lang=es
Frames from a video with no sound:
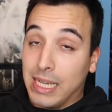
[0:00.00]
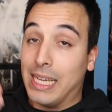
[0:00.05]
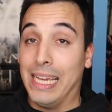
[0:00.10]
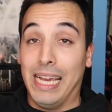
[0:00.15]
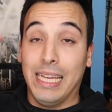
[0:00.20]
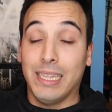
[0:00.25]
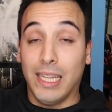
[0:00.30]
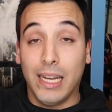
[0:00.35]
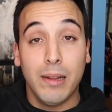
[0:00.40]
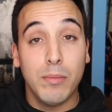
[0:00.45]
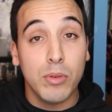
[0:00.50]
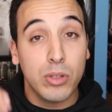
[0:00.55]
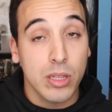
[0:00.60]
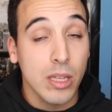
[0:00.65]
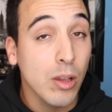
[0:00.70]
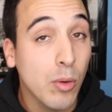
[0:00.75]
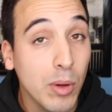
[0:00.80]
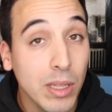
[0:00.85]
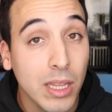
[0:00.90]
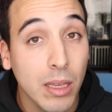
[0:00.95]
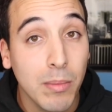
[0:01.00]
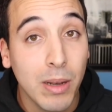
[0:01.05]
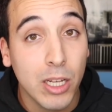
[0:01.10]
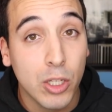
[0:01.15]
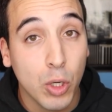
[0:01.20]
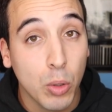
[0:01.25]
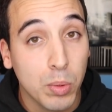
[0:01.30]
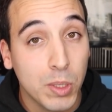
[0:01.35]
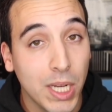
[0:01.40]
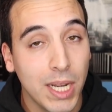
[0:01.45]
Que tenemos 50.000
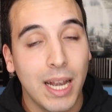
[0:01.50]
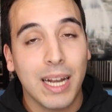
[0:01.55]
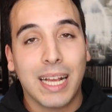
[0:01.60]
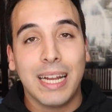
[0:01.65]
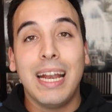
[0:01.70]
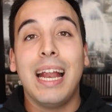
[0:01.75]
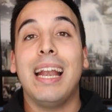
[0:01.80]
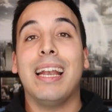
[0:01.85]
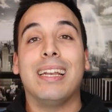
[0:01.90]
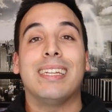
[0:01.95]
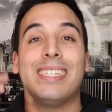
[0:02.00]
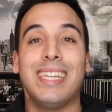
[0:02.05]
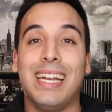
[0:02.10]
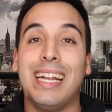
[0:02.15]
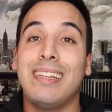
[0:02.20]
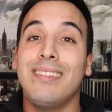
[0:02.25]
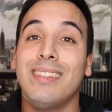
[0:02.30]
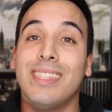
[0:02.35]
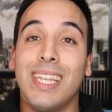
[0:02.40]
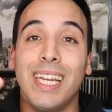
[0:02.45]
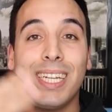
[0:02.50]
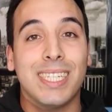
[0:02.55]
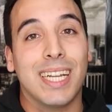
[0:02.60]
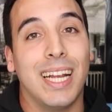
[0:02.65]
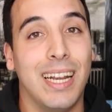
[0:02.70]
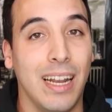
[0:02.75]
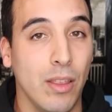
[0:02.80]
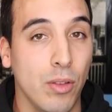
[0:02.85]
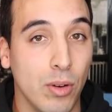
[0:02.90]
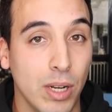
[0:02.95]
subs en el canal, serán tres
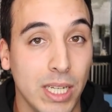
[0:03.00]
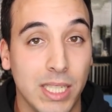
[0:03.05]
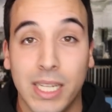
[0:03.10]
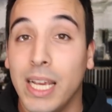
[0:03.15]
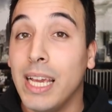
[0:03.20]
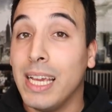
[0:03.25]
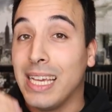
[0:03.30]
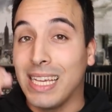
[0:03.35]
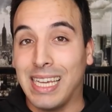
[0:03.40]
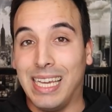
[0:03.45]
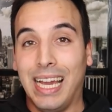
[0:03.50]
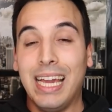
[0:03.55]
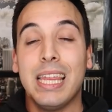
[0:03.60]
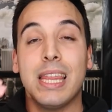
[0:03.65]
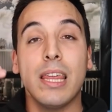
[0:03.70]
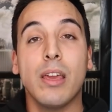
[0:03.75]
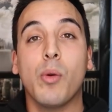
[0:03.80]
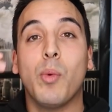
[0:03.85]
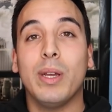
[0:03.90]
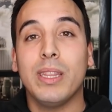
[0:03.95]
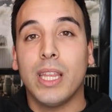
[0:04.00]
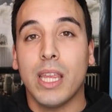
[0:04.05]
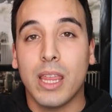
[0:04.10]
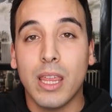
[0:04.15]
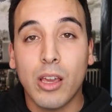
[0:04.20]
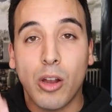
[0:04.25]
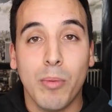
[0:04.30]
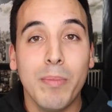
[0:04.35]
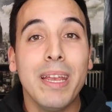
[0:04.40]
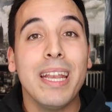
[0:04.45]
ganadores. Que hay
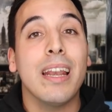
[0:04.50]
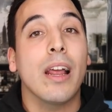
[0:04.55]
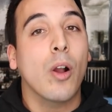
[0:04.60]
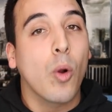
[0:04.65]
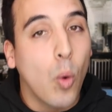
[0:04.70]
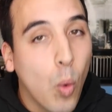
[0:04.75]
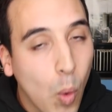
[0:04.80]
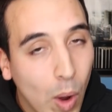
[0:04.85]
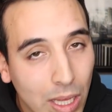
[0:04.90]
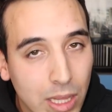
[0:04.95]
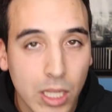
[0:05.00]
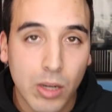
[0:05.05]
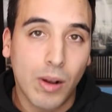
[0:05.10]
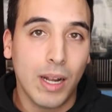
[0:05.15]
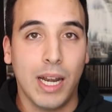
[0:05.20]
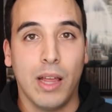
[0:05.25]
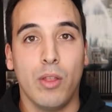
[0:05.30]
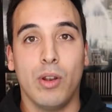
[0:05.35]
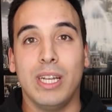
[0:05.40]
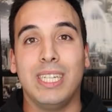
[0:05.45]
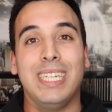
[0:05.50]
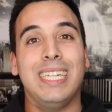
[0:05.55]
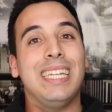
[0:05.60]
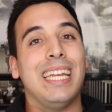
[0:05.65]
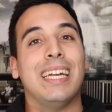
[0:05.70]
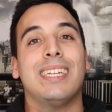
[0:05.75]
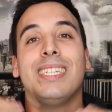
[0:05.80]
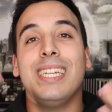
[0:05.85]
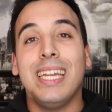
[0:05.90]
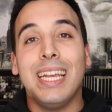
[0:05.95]
55.000, cuatro ganadores.
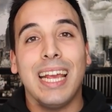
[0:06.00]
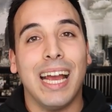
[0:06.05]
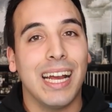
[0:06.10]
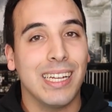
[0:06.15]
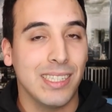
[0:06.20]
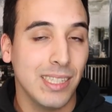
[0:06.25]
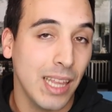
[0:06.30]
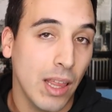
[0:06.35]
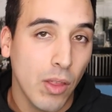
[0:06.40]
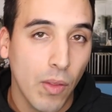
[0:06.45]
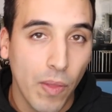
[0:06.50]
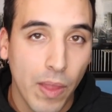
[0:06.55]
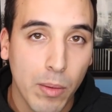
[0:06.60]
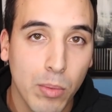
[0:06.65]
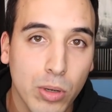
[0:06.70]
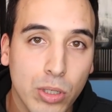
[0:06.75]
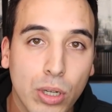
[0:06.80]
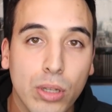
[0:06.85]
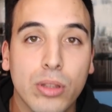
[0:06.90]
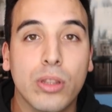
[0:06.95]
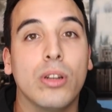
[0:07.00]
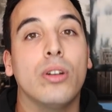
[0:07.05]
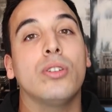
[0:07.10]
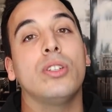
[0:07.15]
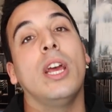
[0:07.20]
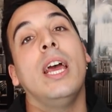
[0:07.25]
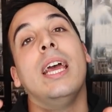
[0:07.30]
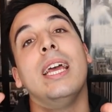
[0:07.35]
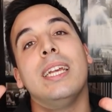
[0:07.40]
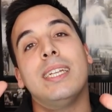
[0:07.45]
Y así hasta donde
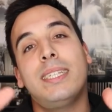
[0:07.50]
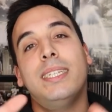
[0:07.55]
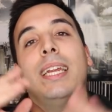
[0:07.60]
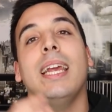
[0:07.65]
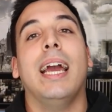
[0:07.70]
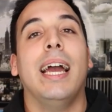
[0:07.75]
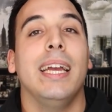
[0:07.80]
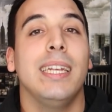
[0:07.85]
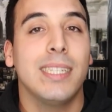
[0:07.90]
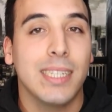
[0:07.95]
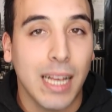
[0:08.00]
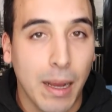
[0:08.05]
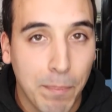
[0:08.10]
vosotros seáis